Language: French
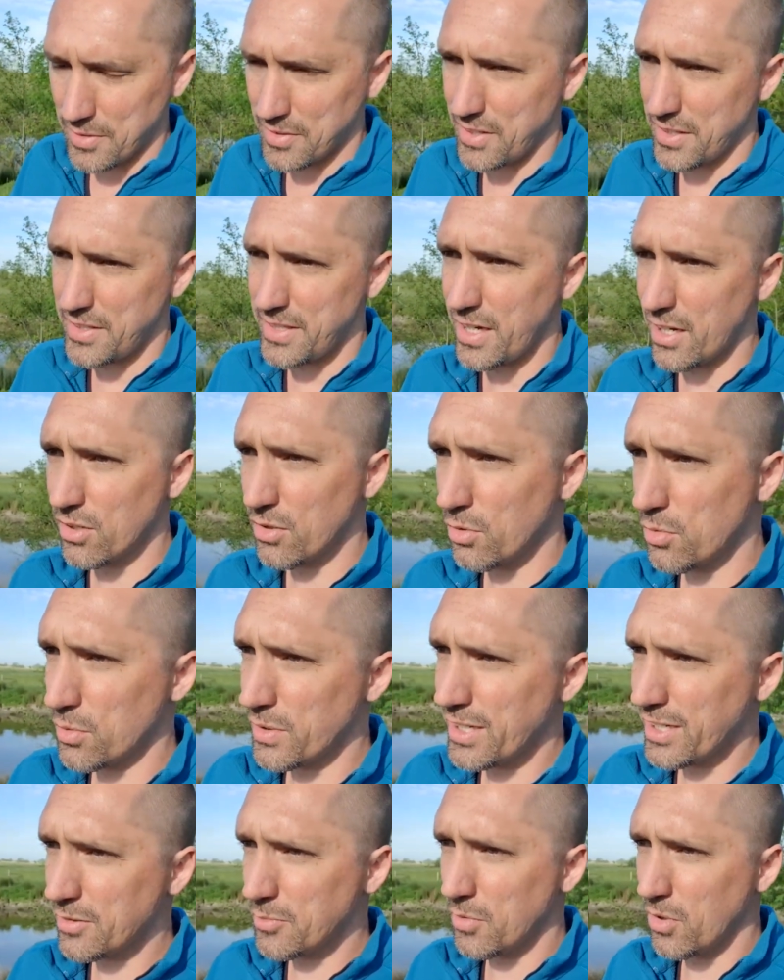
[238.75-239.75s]
C'est-à-dire que
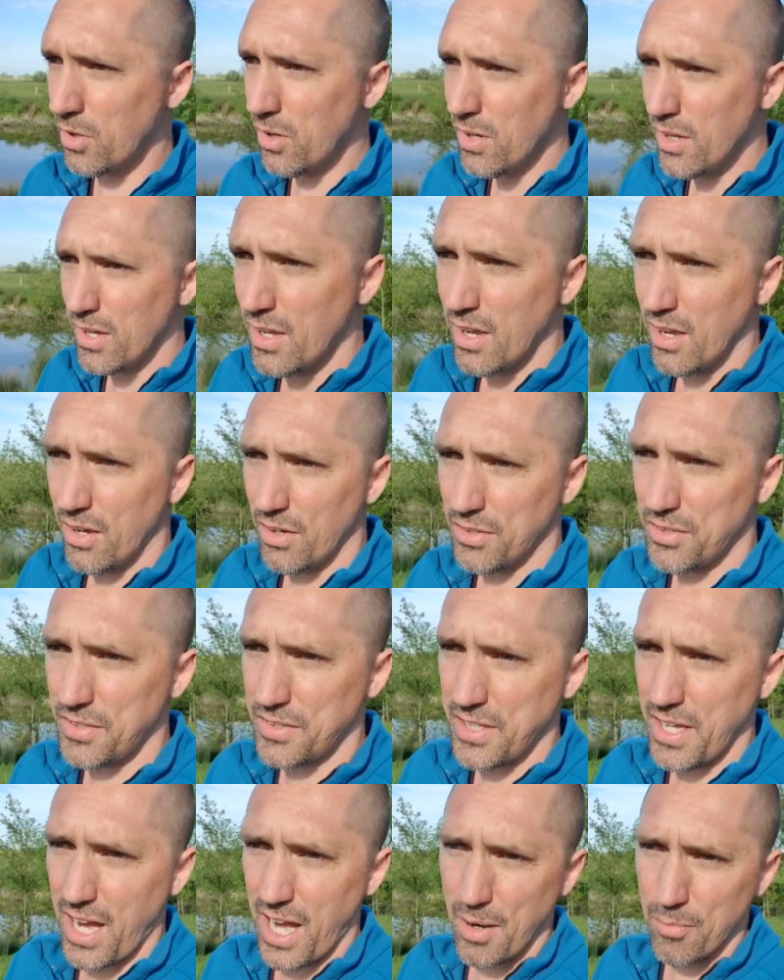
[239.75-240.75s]
concrètement, euh, si
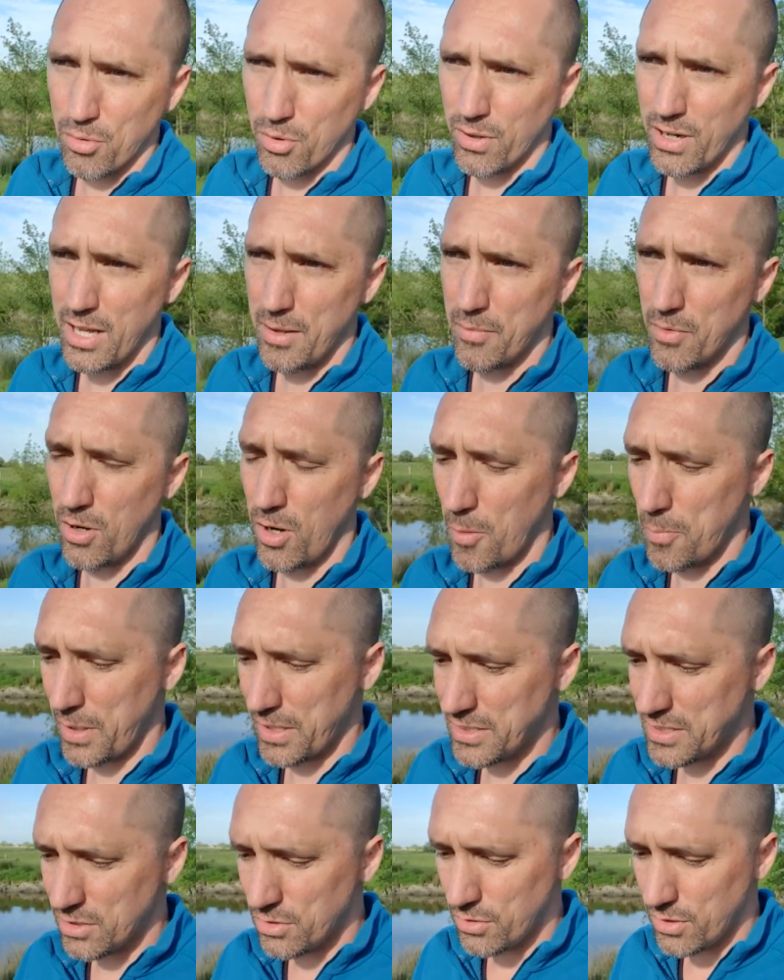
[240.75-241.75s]
tu as un problème en
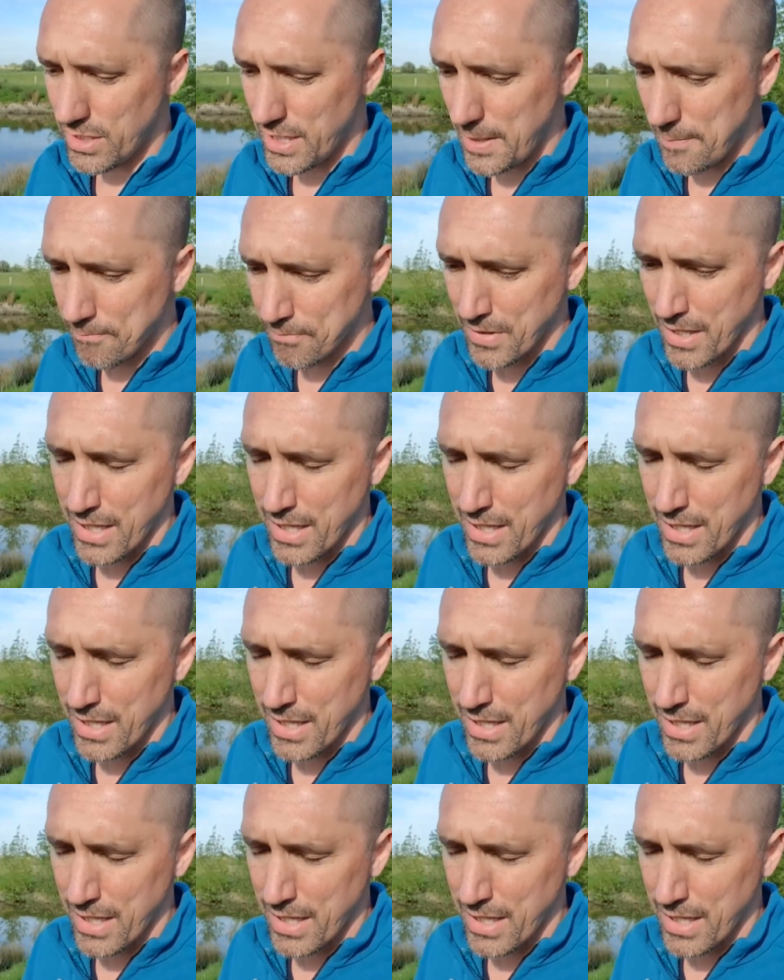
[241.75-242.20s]
particulier,